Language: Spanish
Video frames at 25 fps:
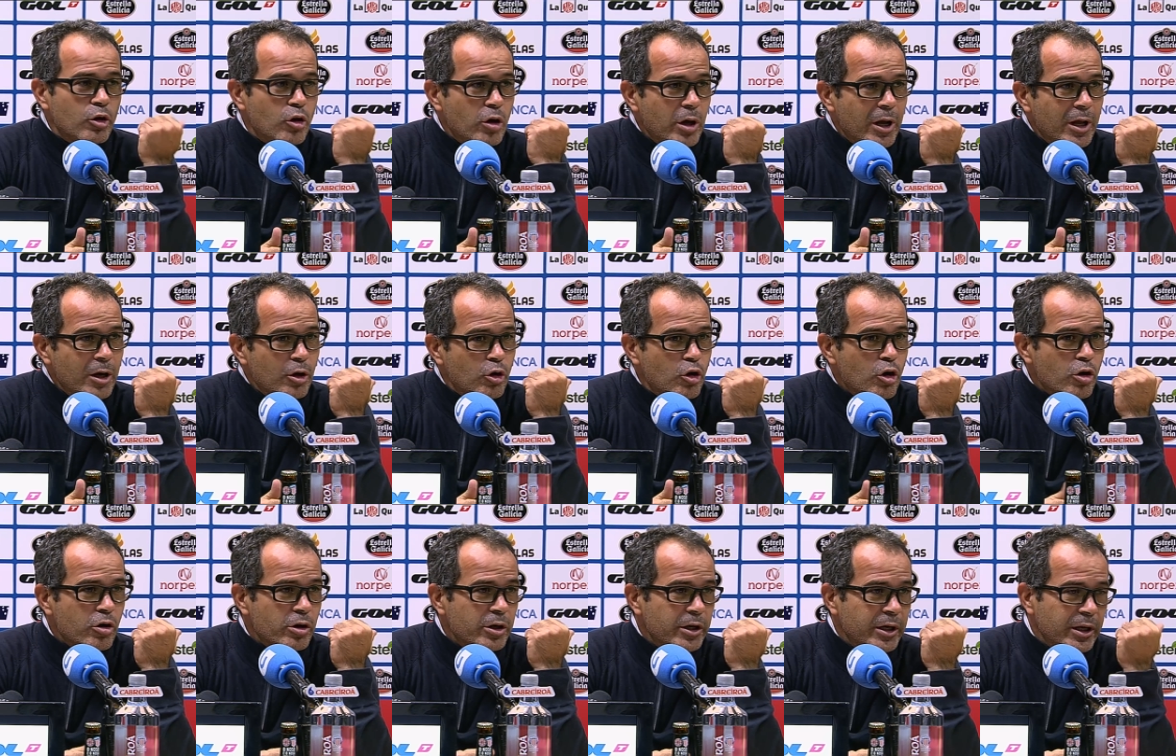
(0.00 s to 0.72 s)
El,
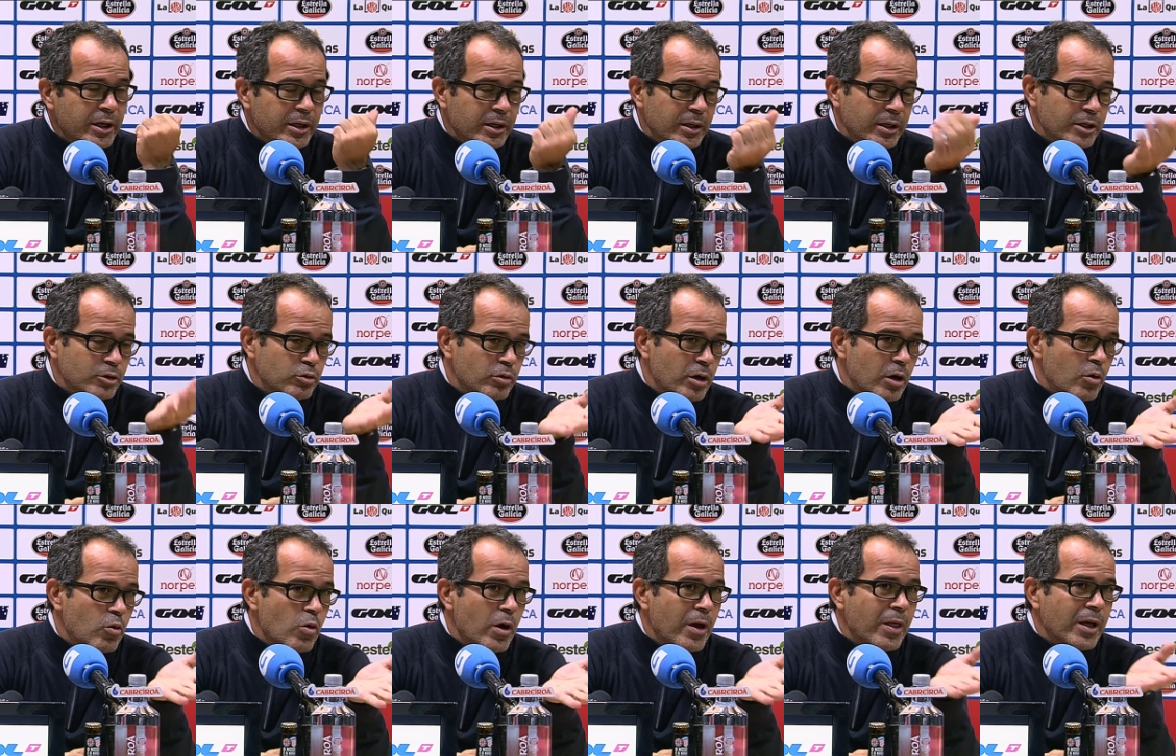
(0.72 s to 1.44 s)
córner es
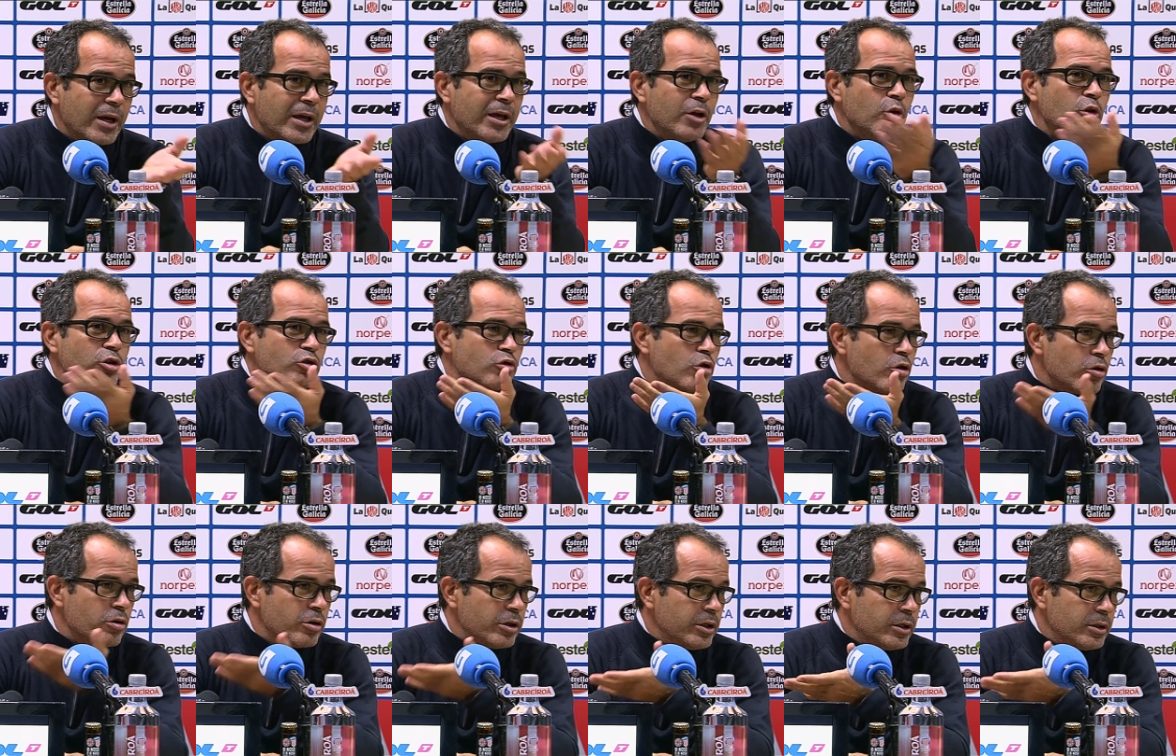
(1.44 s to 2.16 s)
una jugada que no es
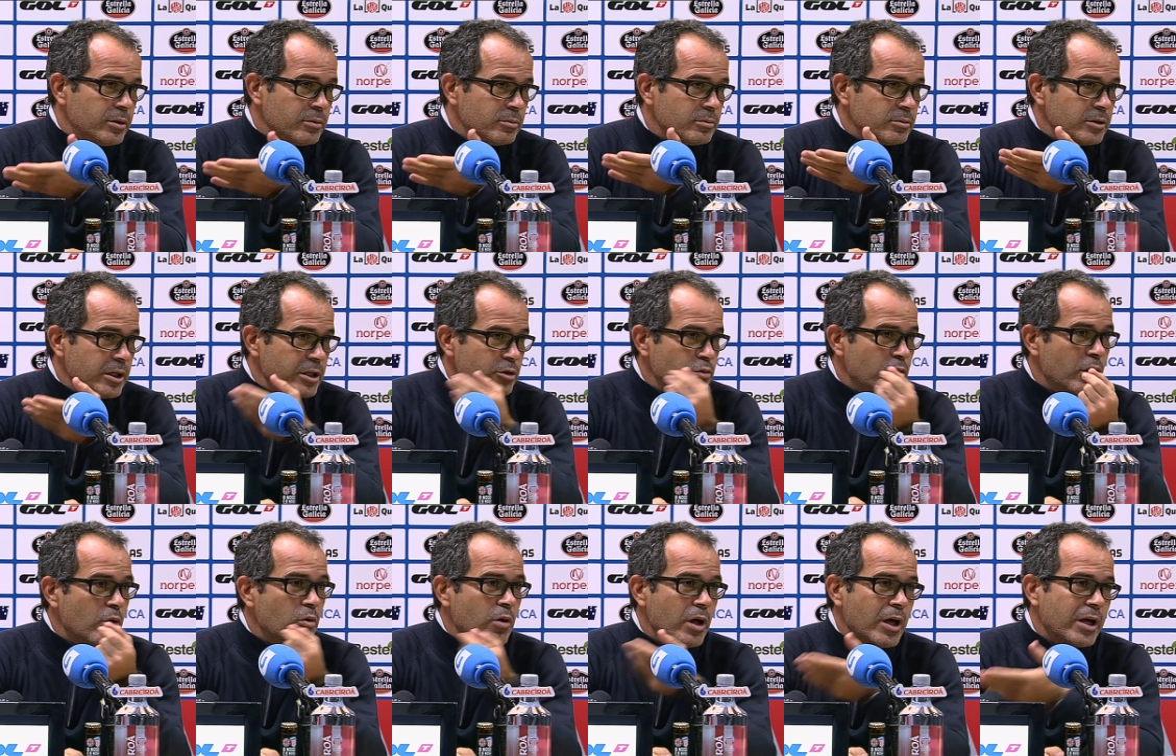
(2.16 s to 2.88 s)
córner. O sea, es
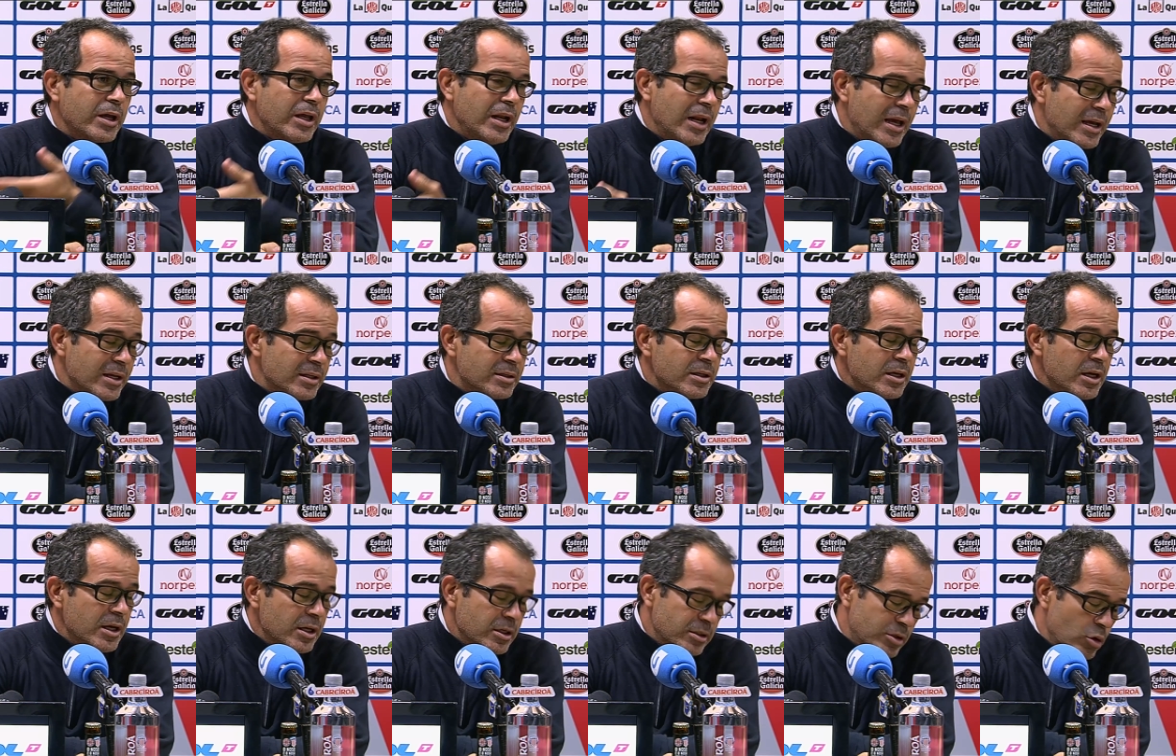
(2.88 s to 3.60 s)
una jugada que, la,
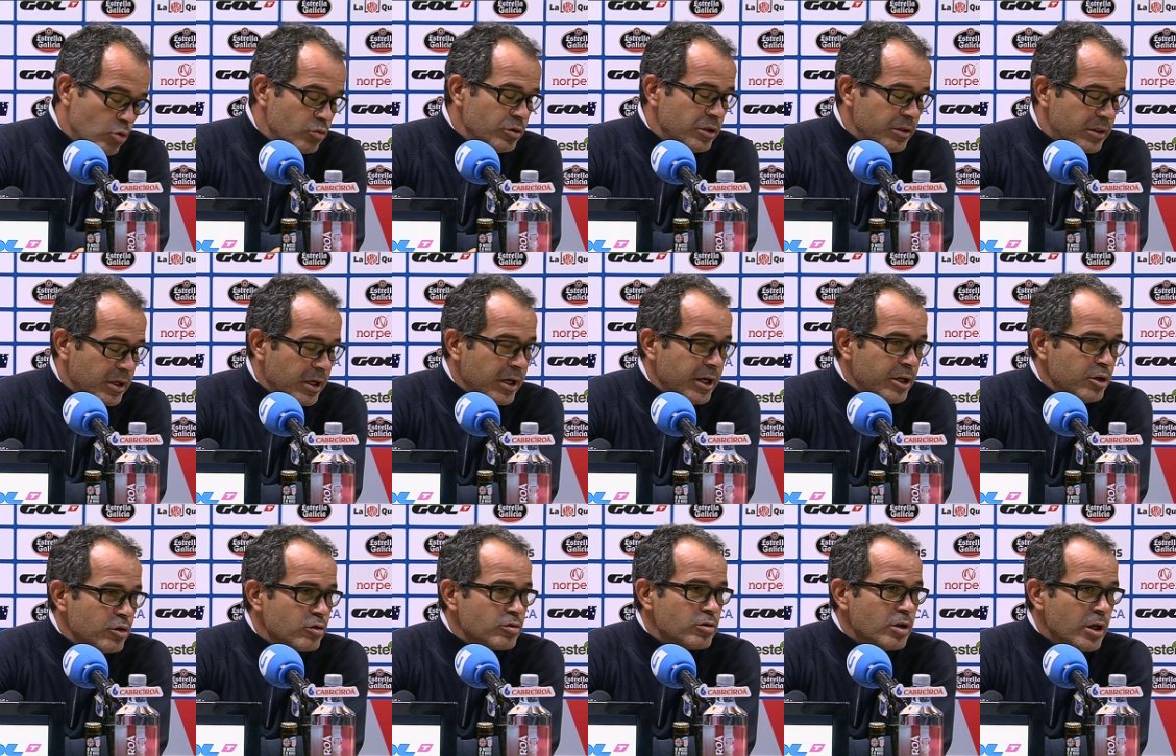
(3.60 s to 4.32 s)
según dicen
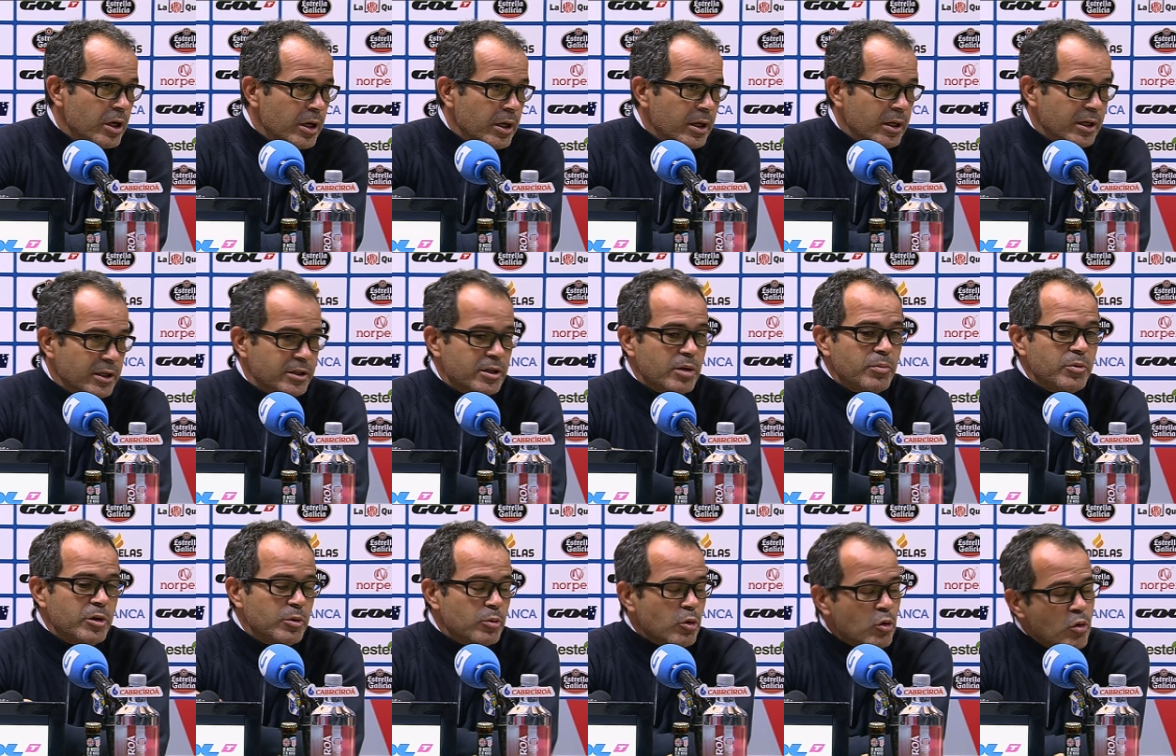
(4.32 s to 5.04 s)
ellos, es el
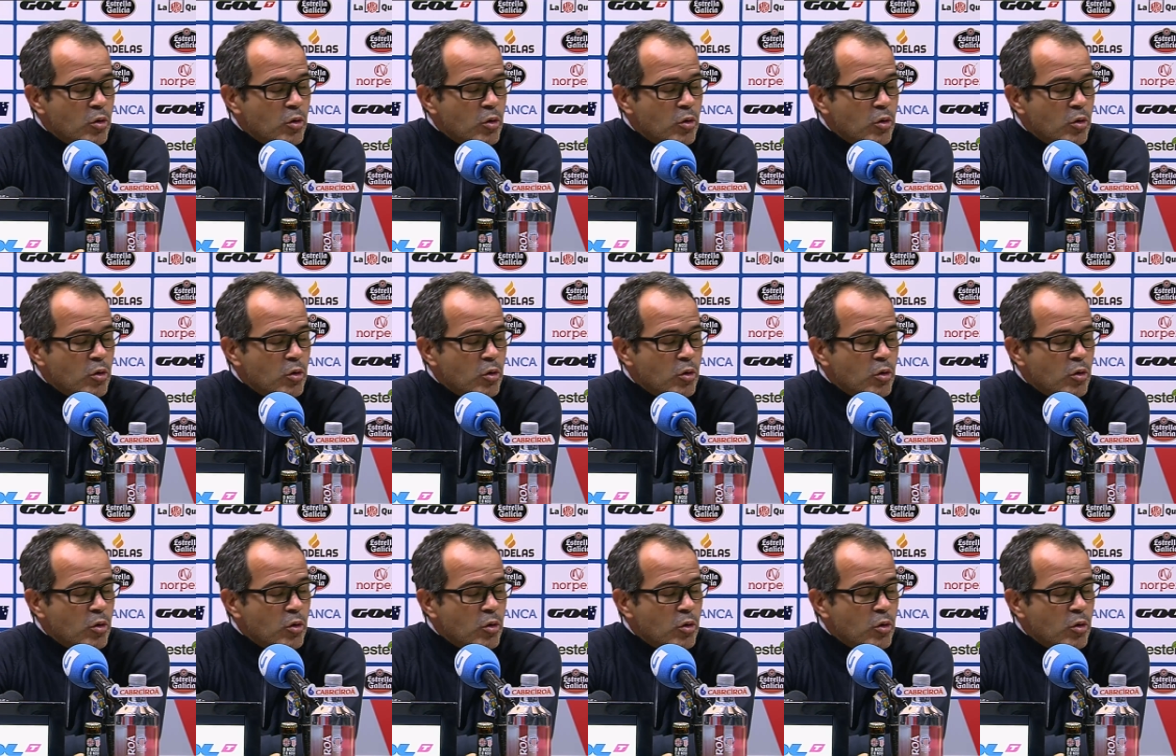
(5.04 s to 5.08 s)
mismo